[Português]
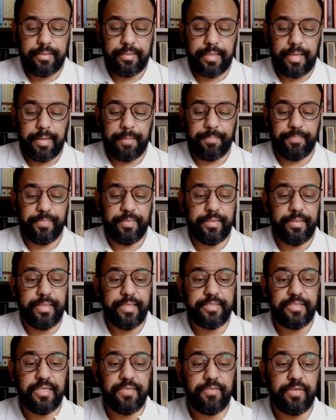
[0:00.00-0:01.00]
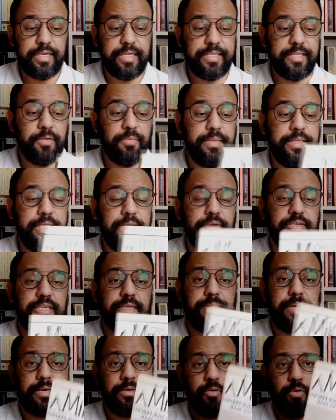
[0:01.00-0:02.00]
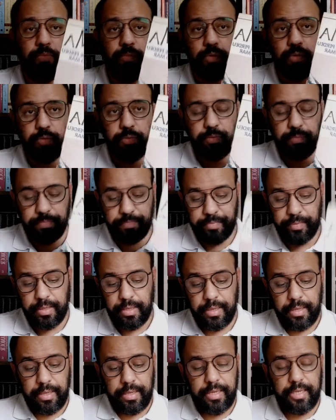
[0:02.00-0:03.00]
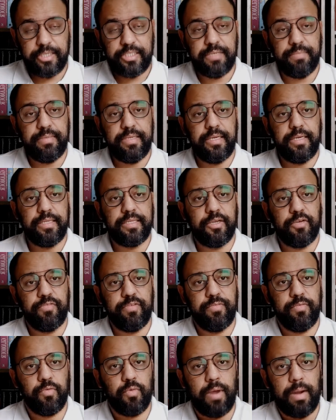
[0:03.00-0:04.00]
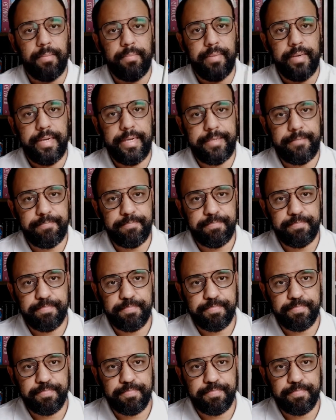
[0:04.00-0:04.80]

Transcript: Tá, nesse livro aqui tem um menino chamado Noboru. Este menino então vive com a mãe.